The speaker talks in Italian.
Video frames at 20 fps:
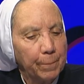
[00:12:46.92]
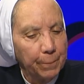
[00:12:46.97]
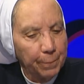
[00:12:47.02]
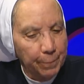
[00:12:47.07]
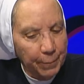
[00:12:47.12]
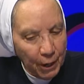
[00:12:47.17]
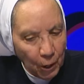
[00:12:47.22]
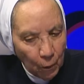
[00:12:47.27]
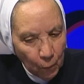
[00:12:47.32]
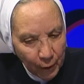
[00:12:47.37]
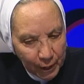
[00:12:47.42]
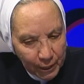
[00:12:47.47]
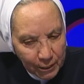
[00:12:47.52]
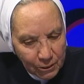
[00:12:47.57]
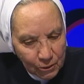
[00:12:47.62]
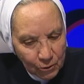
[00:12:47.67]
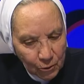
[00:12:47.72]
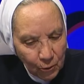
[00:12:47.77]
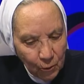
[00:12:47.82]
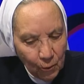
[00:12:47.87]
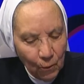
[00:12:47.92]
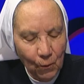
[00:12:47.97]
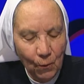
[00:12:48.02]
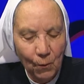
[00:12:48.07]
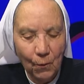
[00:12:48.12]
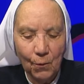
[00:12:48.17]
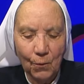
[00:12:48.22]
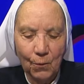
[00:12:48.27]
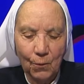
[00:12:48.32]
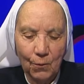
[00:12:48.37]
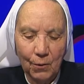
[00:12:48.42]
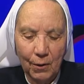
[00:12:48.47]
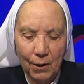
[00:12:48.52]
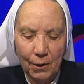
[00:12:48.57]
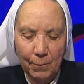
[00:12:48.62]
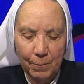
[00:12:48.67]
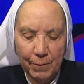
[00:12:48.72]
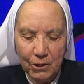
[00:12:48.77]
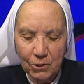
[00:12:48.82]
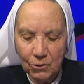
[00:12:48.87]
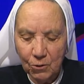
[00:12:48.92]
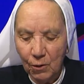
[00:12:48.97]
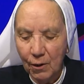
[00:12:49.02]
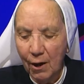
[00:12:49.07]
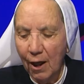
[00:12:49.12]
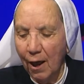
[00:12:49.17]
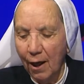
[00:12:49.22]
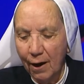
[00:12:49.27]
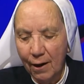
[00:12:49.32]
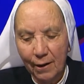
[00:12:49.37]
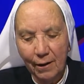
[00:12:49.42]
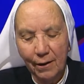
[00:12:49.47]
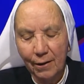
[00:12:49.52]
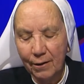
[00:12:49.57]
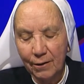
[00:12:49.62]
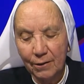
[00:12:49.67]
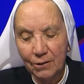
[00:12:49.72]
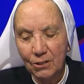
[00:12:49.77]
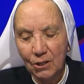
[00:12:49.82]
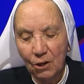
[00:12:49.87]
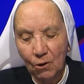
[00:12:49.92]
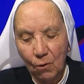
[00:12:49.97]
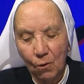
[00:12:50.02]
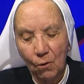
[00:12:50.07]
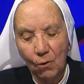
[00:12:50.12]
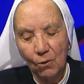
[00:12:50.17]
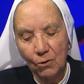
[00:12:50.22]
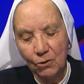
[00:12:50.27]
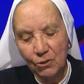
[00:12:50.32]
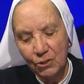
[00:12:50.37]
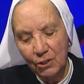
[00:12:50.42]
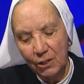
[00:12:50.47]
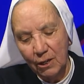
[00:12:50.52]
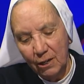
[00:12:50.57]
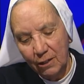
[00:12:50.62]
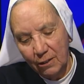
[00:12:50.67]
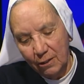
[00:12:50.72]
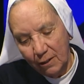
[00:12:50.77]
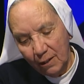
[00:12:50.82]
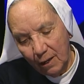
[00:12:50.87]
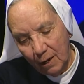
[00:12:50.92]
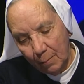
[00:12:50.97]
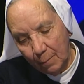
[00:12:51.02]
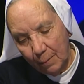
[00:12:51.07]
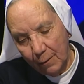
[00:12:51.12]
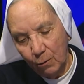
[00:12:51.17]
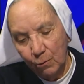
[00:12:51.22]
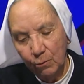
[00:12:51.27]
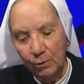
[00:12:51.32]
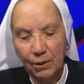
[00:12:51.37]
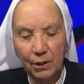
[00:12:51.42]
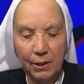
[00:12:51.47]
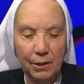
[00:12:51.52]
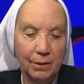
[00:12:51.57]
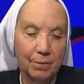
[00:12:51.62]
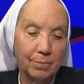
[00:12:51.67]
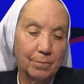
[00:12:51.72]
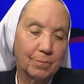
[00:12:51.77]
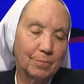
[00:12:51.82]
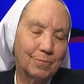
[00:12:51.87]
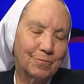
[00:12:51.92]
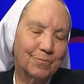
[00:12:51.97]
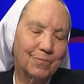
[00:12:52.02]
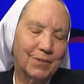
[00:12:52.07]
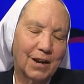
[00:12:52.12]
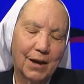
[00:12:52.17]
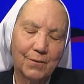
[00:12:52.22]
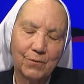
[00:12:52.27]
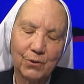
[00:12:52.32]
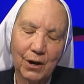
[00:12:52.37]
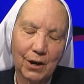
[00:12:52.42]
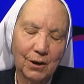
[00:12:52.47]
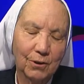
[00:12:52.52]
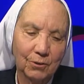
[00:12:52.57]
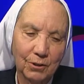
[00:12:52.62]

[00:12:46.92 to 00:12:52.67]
per questo il personale, i psicologi, i terapeuti lavorano